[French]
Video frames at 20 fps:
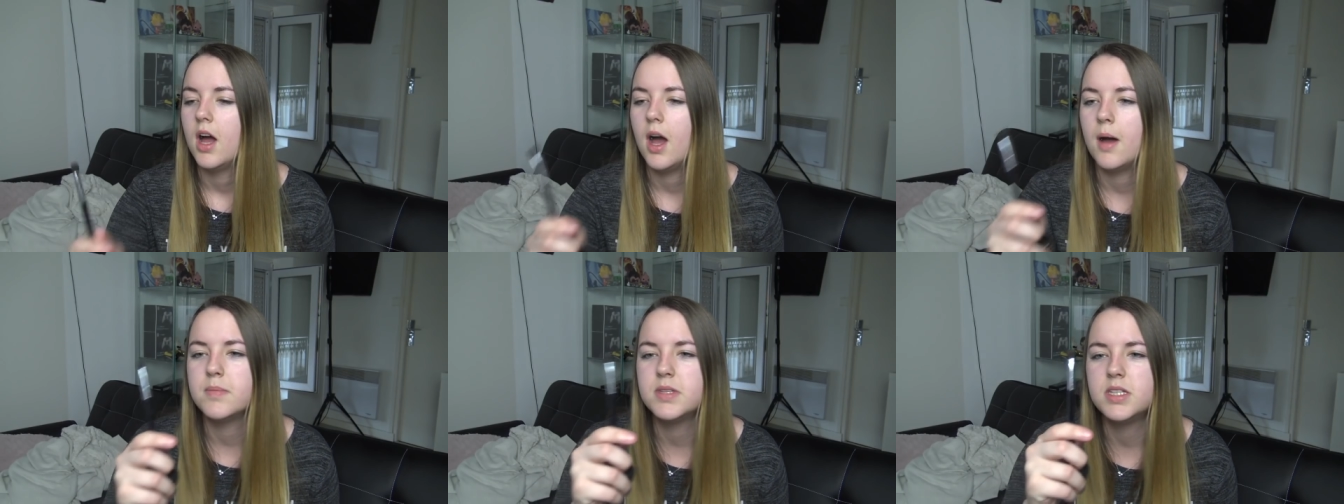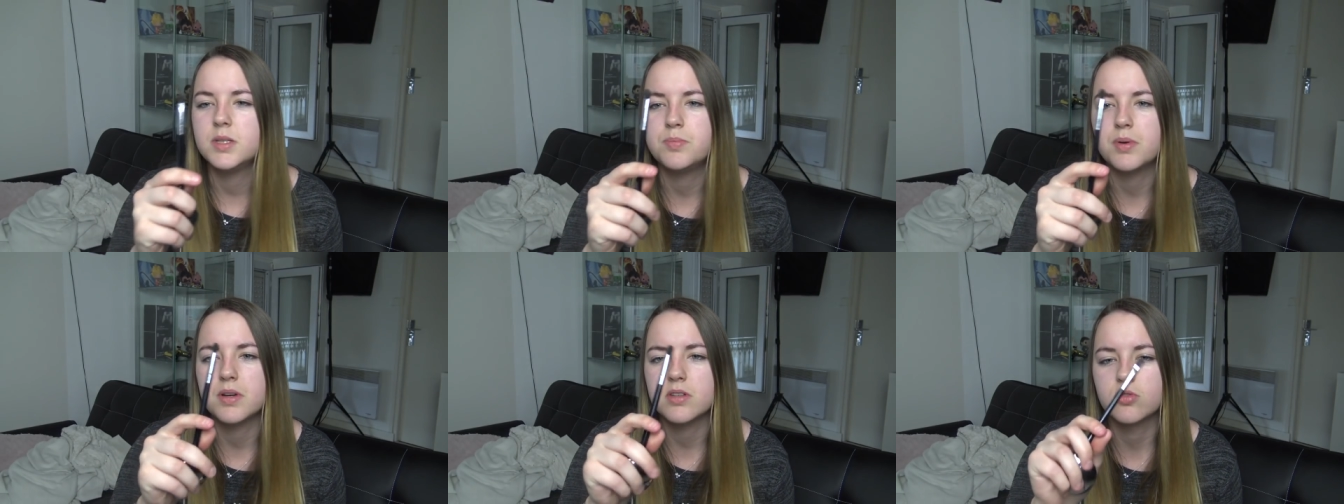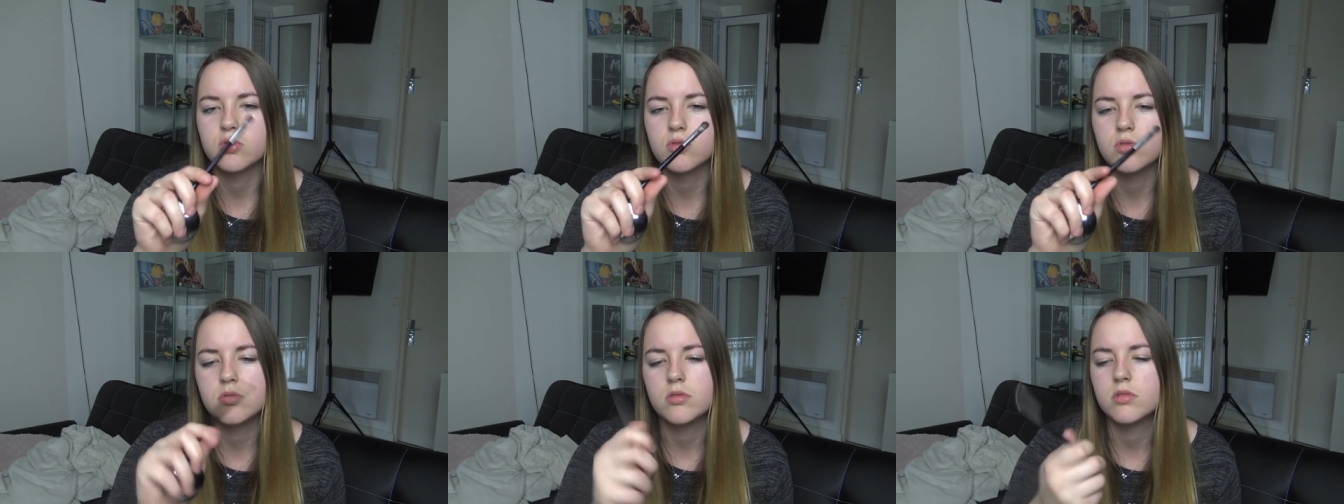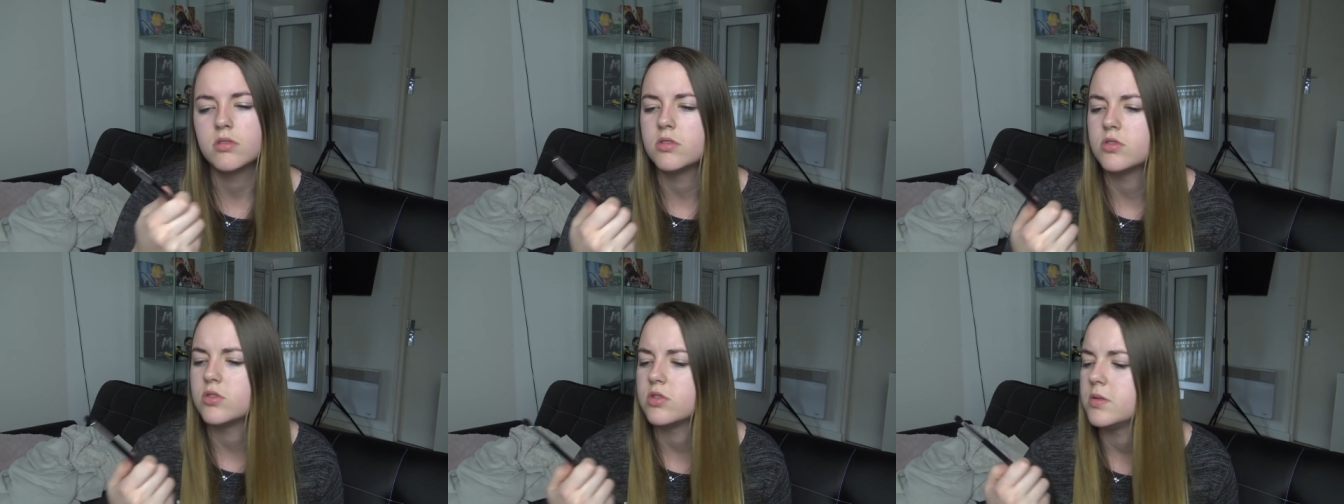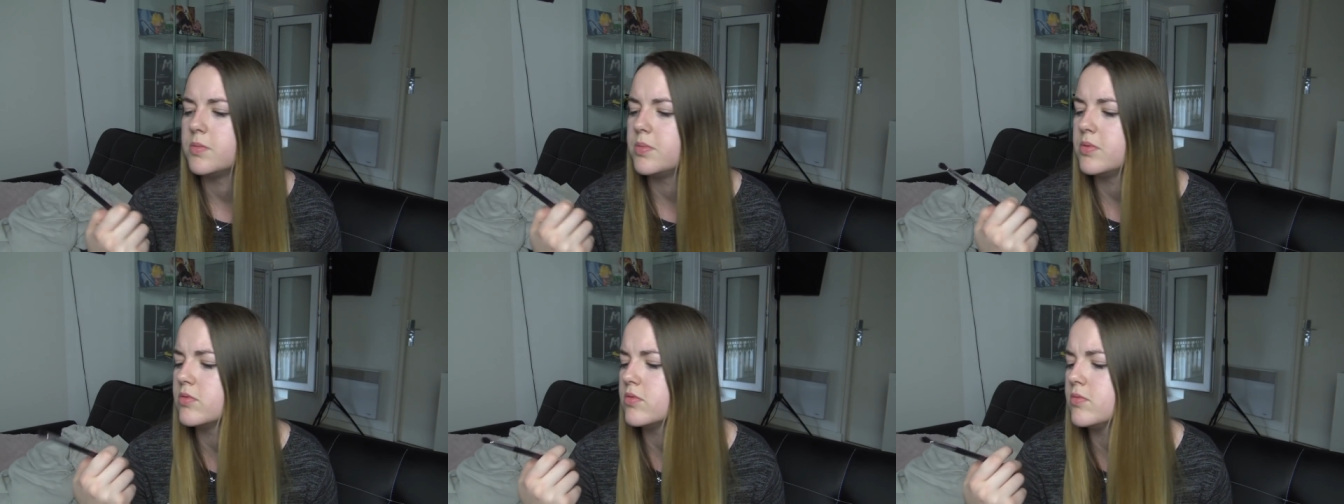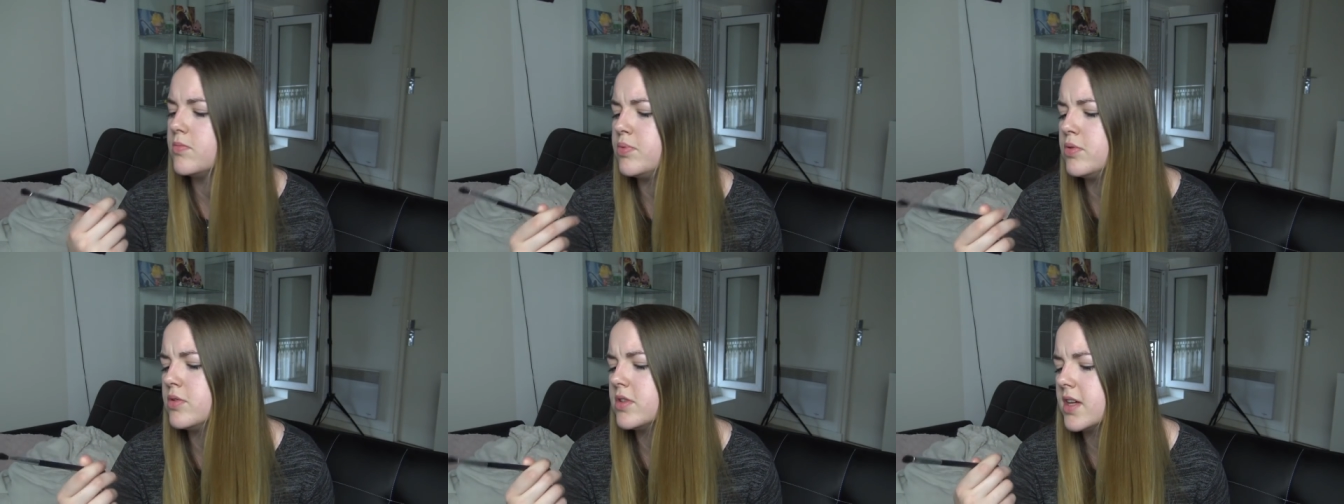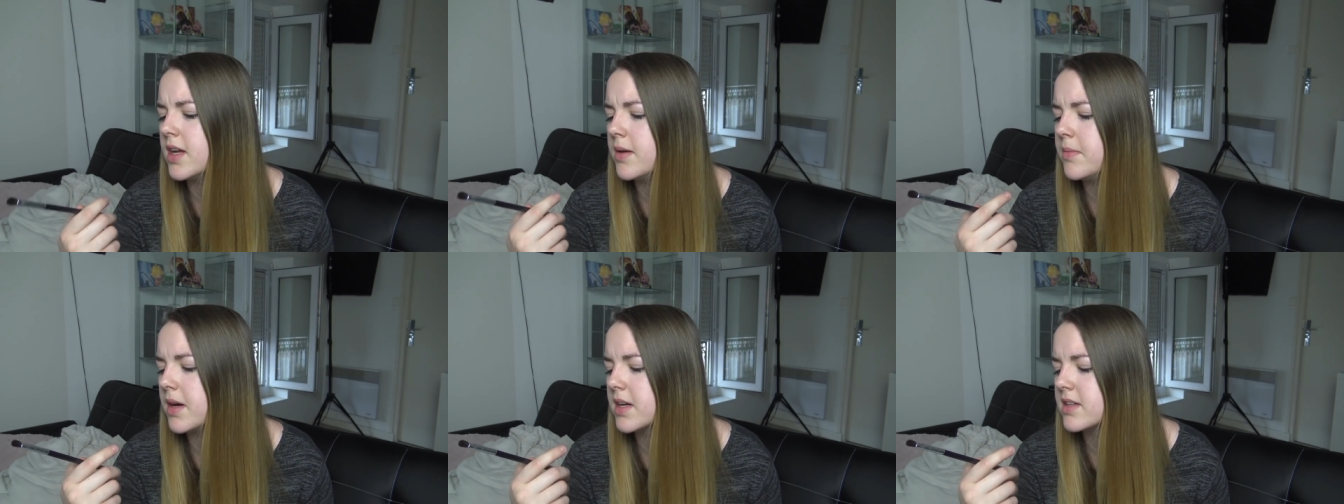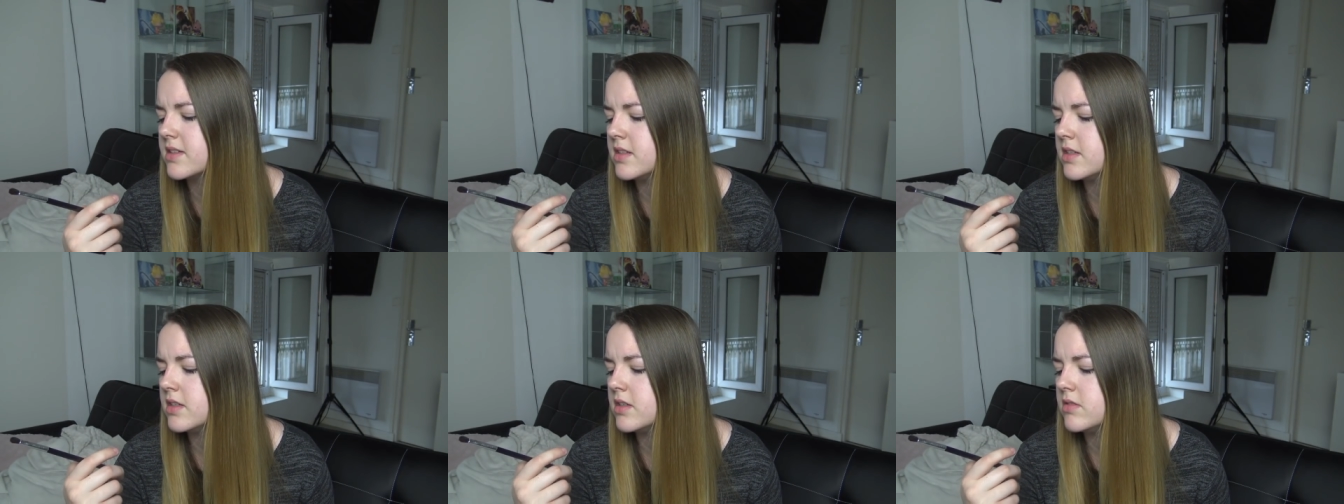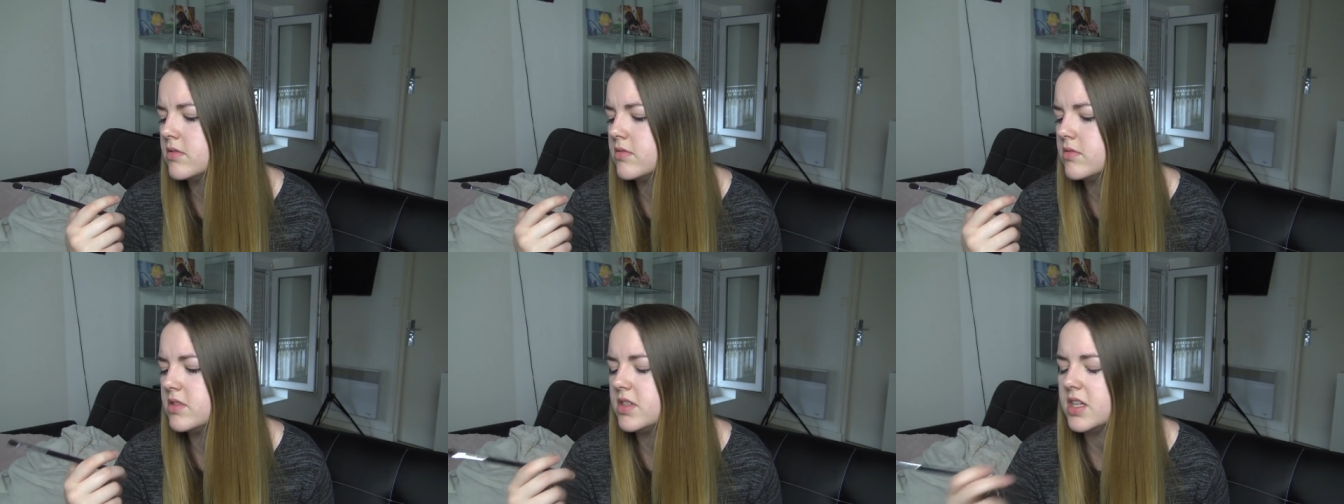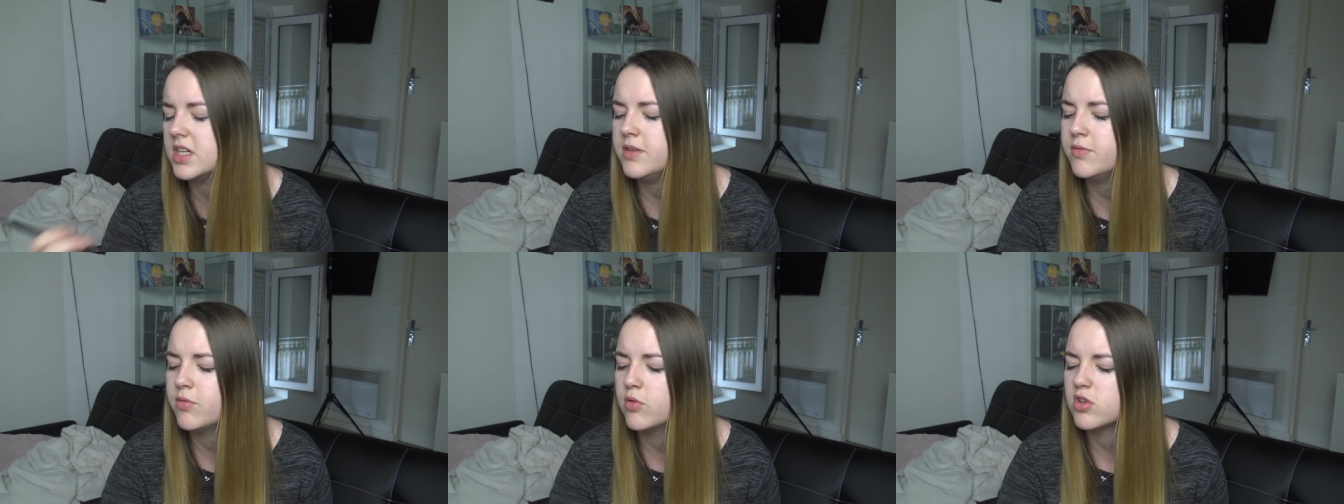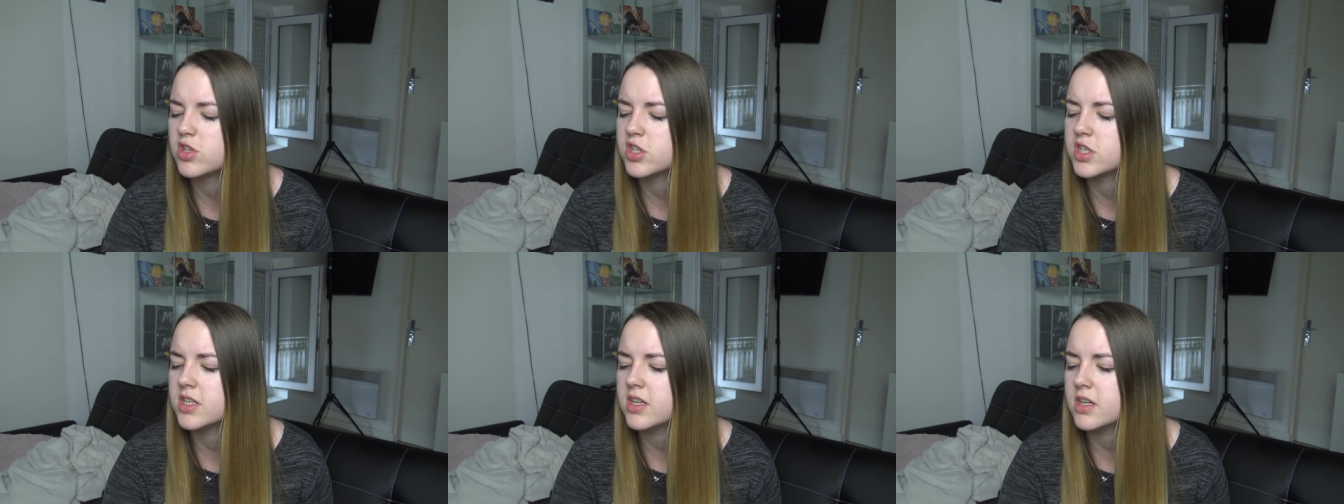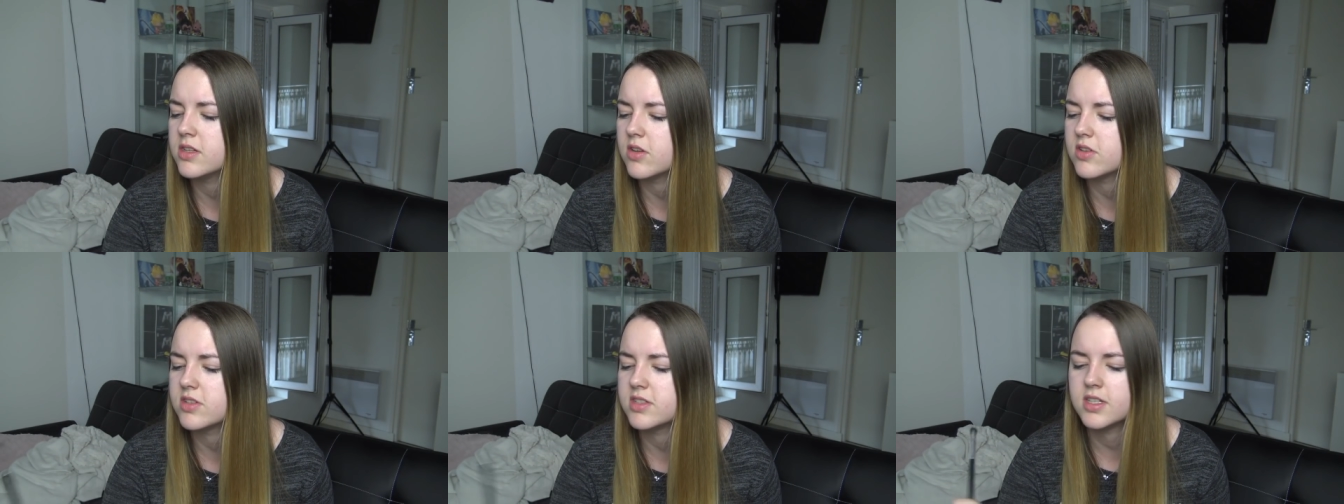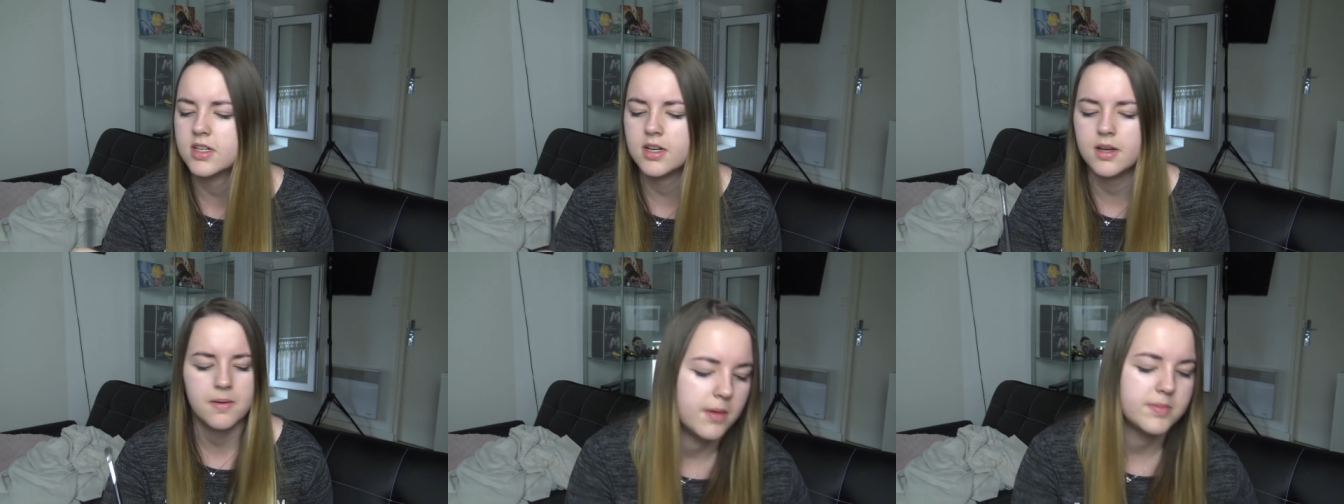Un petit pinceau, euh, je sais plus, de quelle marque c'est, c'est Yves Rocher, un ancien.